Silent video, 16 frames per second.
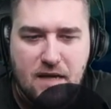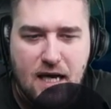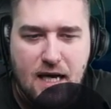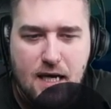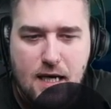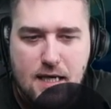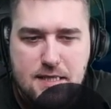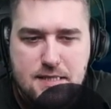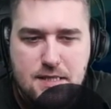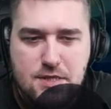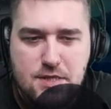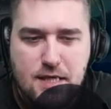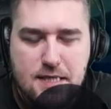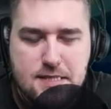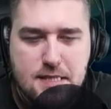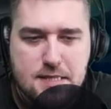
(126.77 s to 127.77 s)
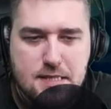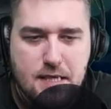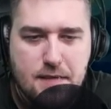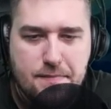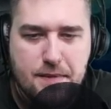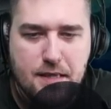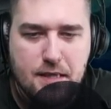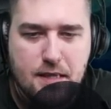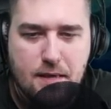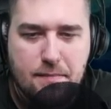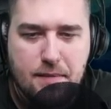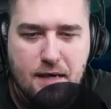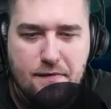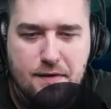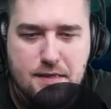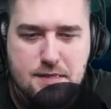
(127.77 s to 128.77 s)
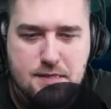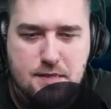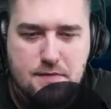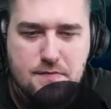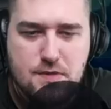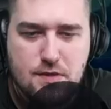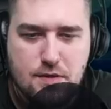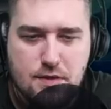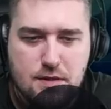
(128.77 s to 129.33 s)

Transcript: А сейчас эти эпики добавились, и все,